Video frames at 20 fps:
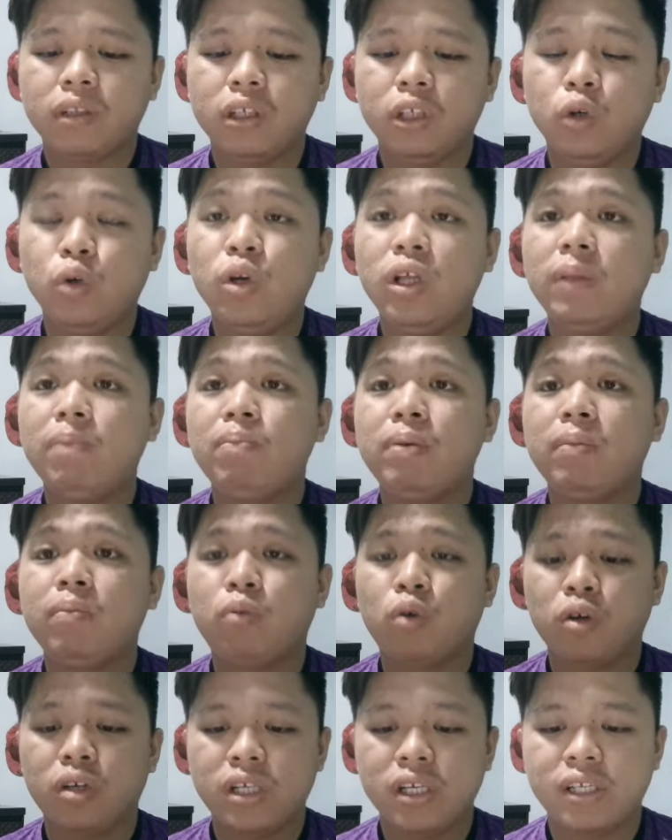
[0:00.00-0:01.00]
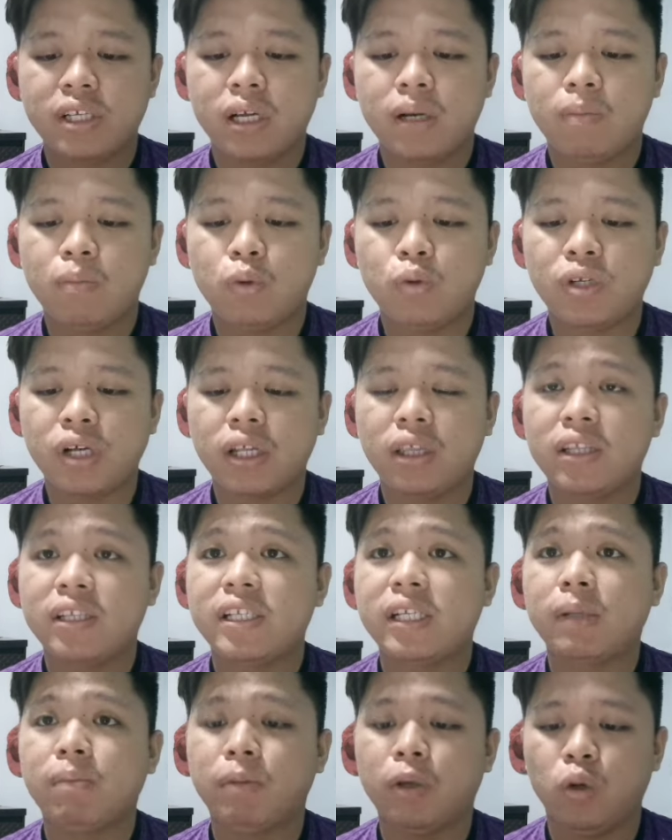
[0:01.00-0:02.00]
unit pemprosesan pusat
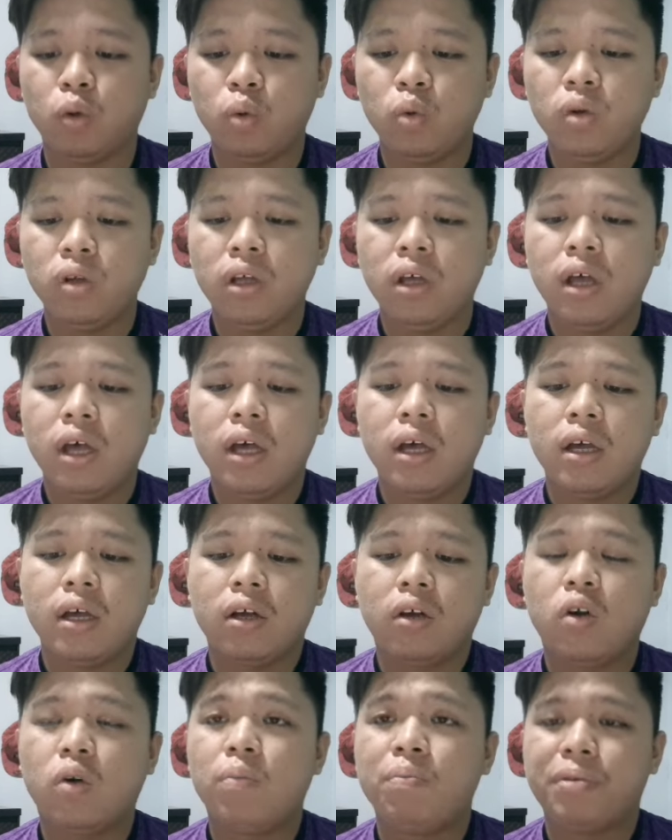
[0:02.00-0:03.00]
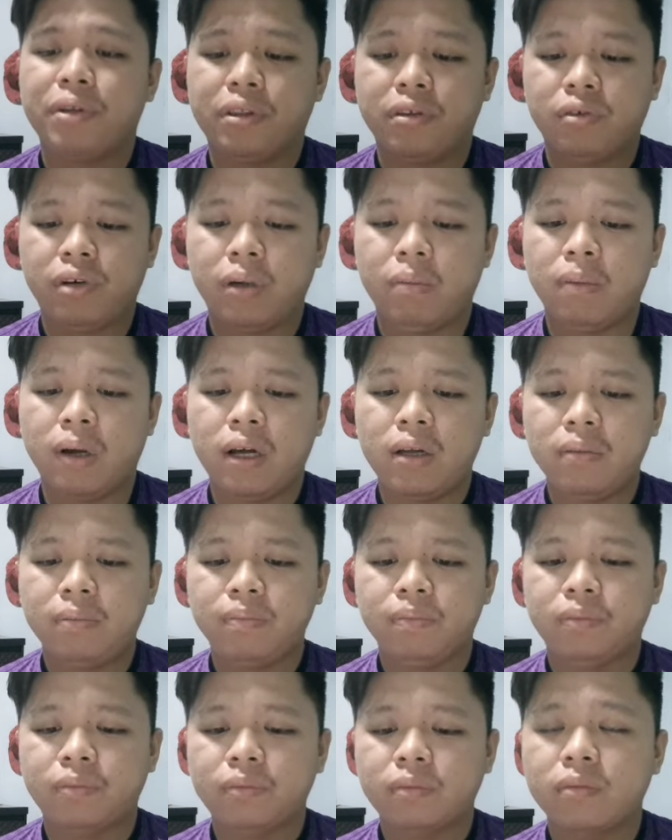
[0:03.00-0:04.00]
CPU, komputer riba,
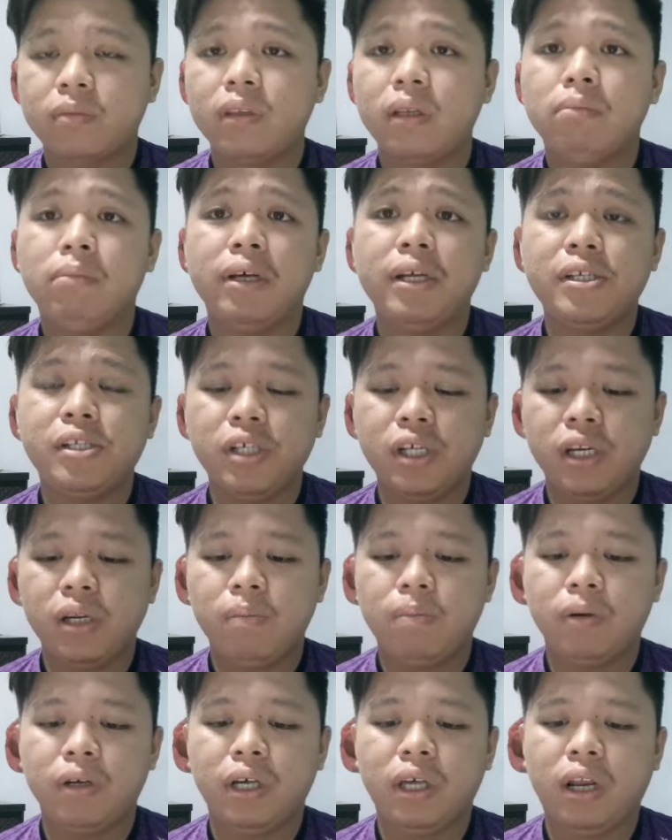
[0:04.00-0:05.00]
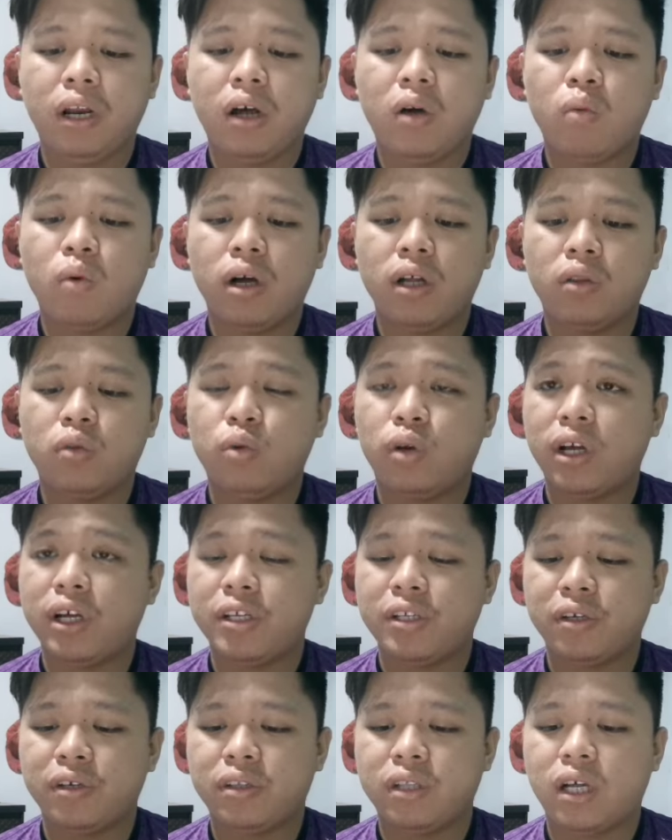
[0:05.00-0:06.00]
mesin pengira uang tunai
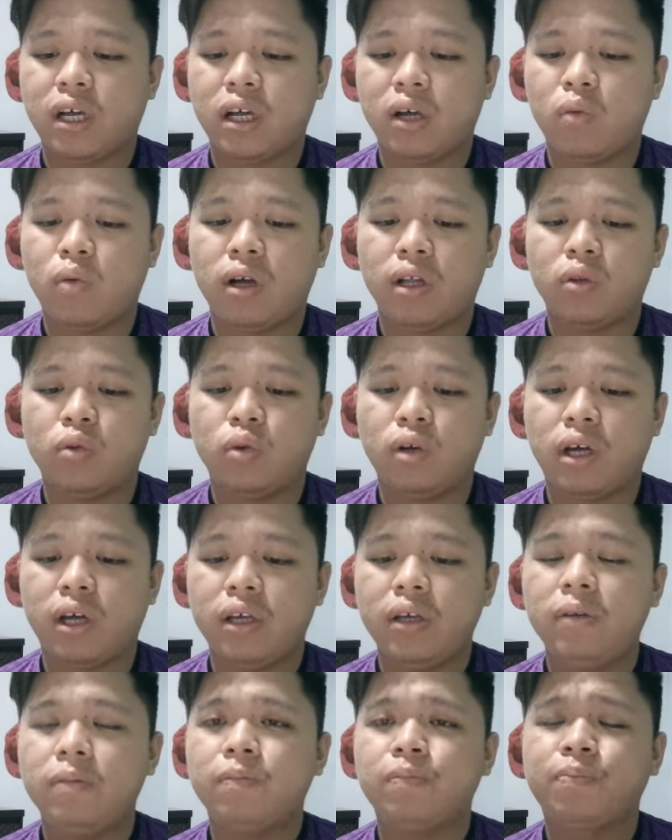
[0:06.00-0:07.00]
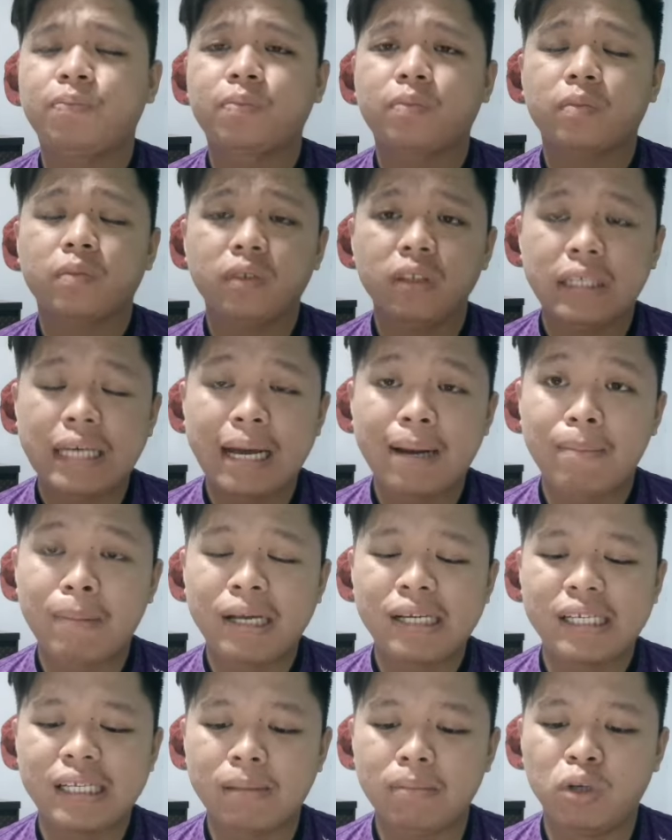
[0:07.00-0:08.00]
serta uang tunai yang
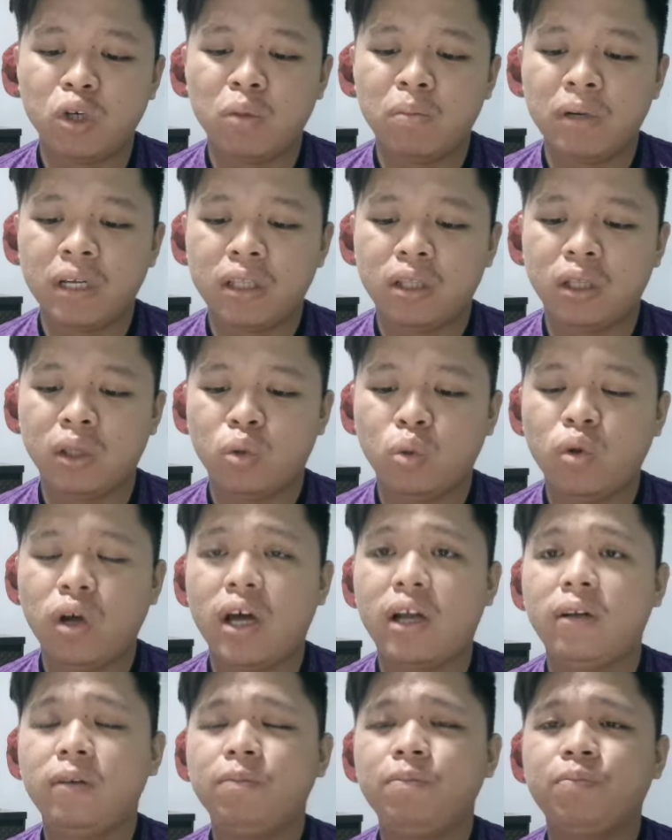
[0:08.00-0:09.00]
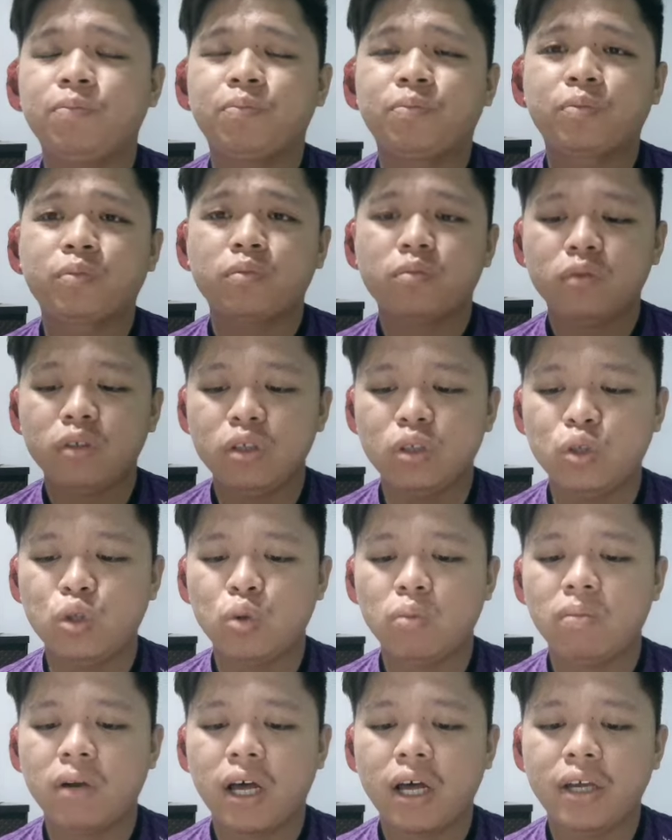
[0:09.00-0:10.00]
masih belum ditentukan
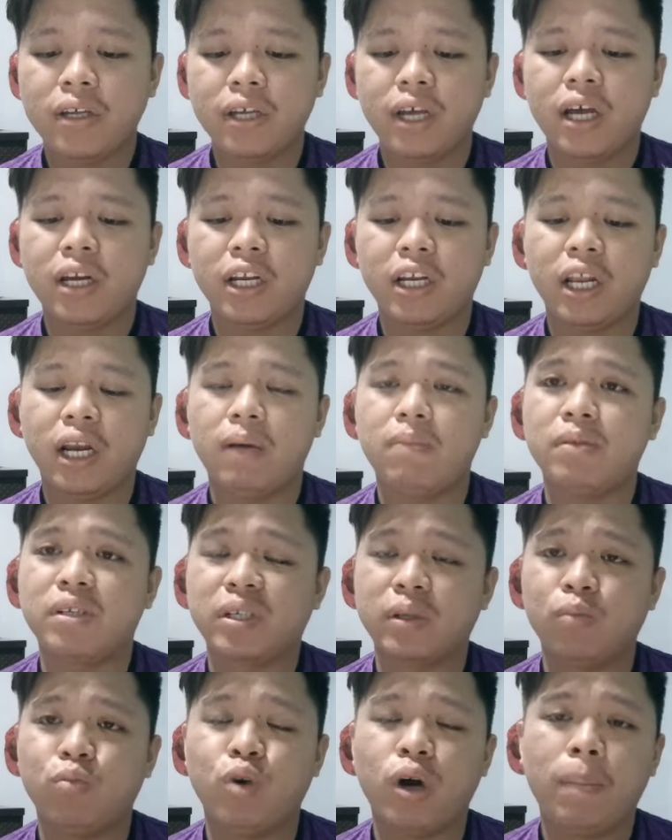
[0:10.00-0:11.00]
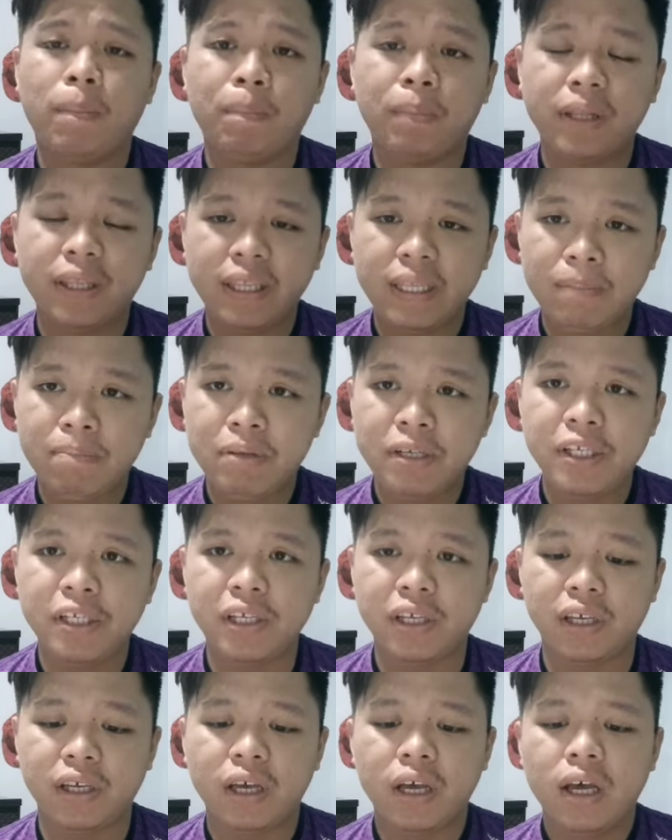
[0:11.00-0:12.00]
jumlahnya di dalam sebuah peti
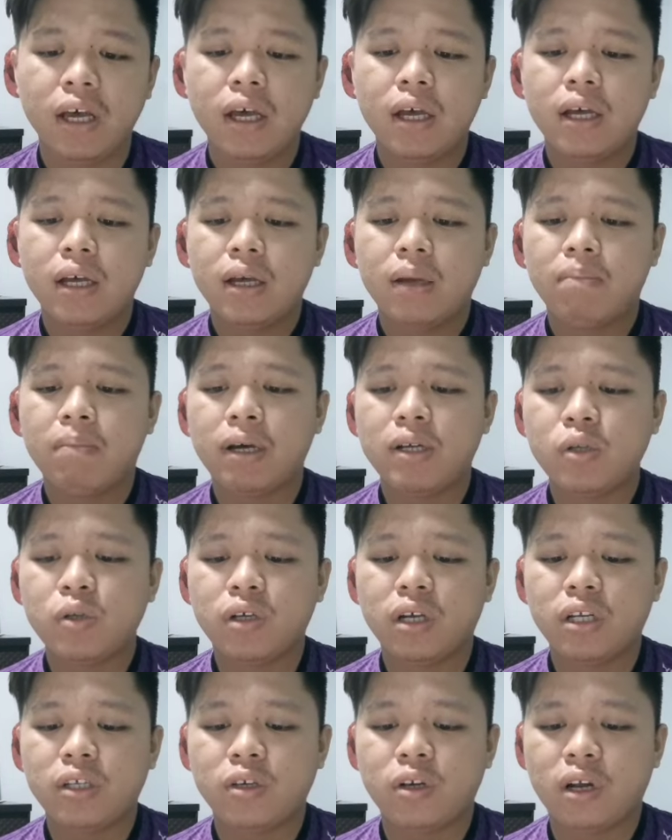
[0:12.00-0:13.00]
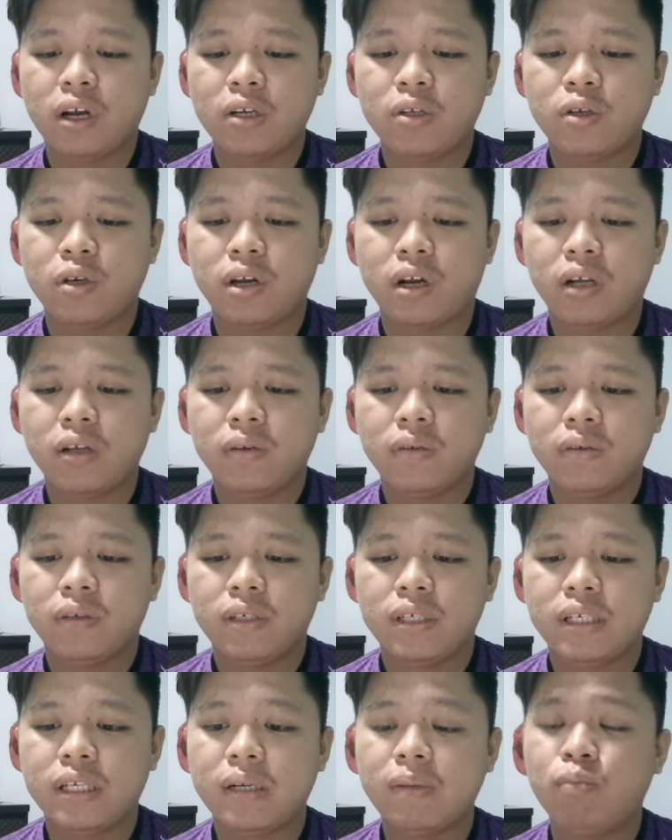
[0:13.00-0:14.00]
besi. Maksudnya saudara-saudara,
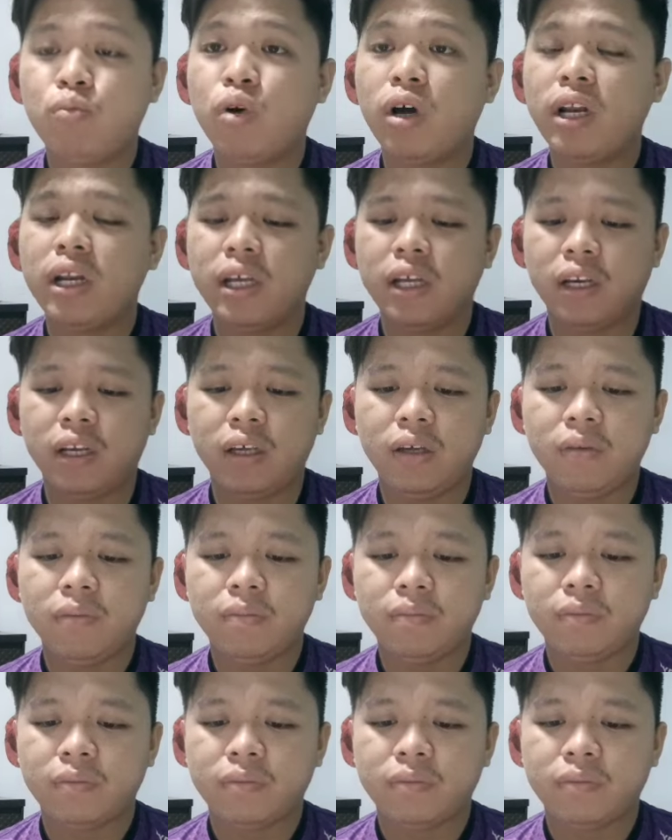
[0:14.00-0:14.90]
serbuan ini